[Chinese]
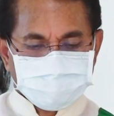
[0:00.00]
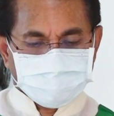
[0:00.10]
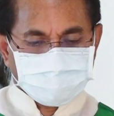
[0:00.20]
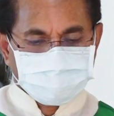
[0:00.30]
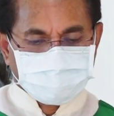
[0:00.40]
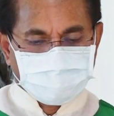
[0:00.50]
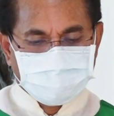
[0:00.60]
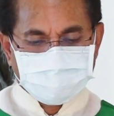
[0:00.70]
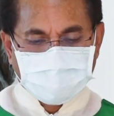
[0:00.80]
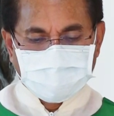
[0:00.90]
主，我
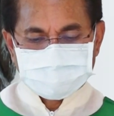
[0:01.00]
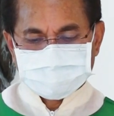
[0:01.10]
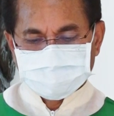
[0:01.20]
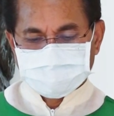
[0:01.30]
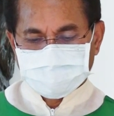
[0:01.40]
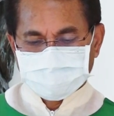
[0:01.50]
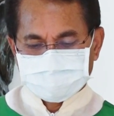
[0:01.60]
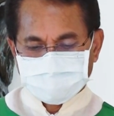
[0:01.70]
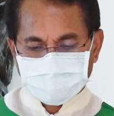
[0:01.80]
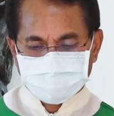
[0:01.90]
们把今天的
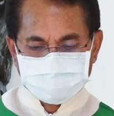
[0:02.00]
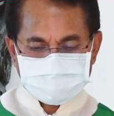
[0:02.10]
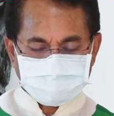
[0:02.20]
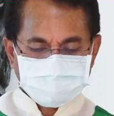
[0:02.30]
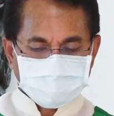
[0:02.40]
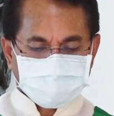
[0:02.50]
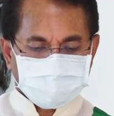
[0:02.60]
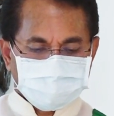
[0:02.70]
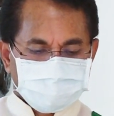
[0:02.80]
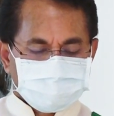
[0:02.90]
全部生命
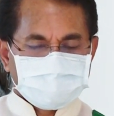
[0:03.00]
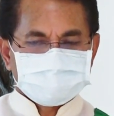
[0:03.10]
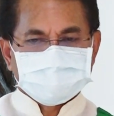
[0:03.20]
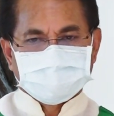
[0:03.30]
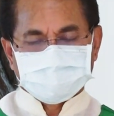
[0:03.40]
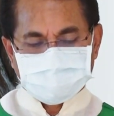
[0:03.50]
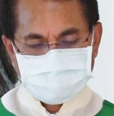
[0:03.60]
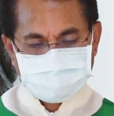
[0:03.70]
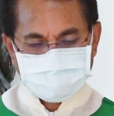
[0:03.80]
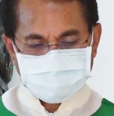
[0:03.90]
奉献
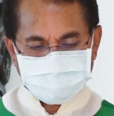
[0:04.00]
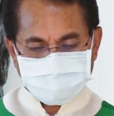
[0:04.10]
给你，